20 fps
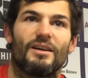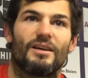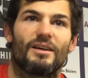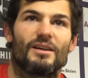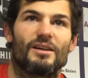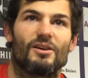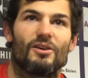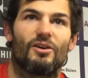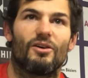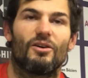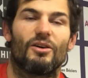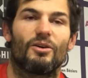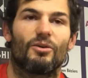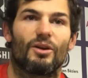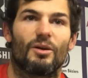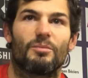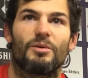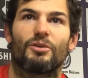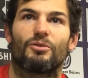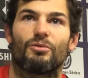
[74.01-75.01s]
Et, on
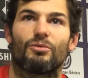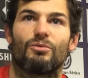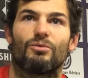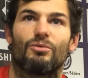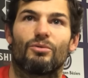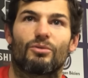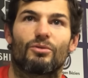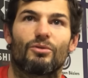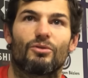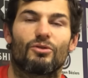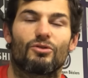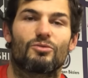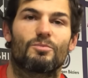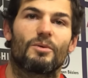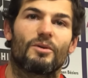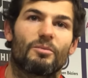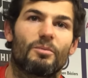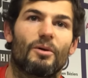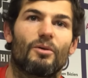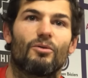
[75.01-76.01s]
a bien tenu, donc je
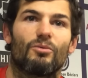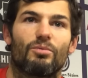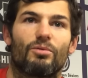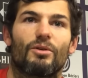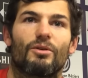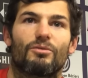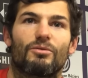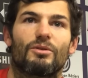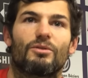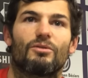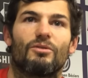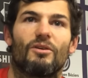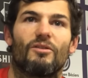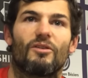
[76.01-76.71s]
pense par contre pour la suite qu'on